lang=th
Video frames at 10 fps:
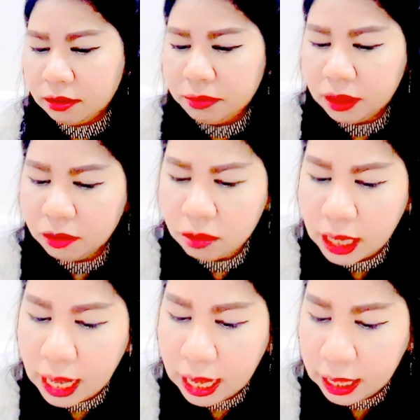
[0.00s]
เป็นโรง
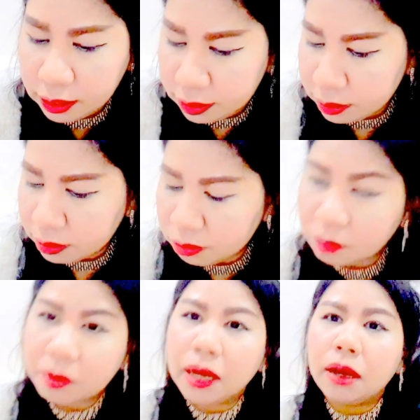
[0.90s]
งานสวย
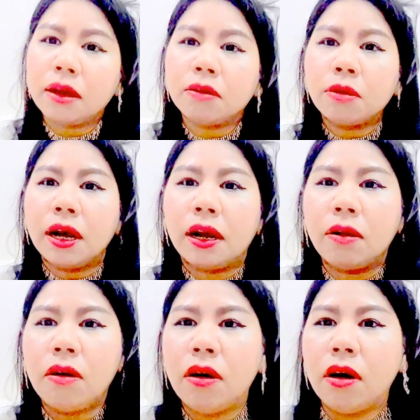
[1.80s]
มากลูกค้า
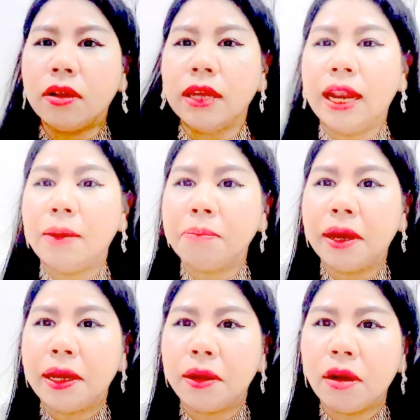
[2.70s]
ก็จะรับไป
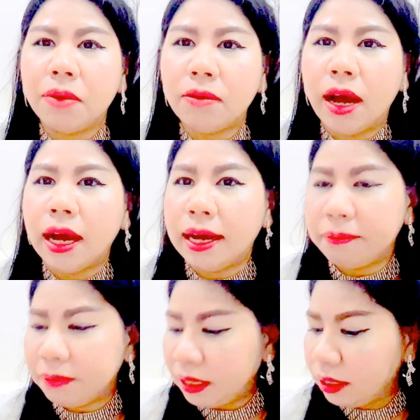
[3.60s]
แล้วก็ไปวางขาย
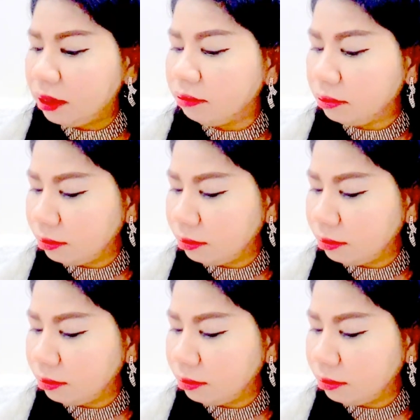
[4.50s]
ปลีกเอา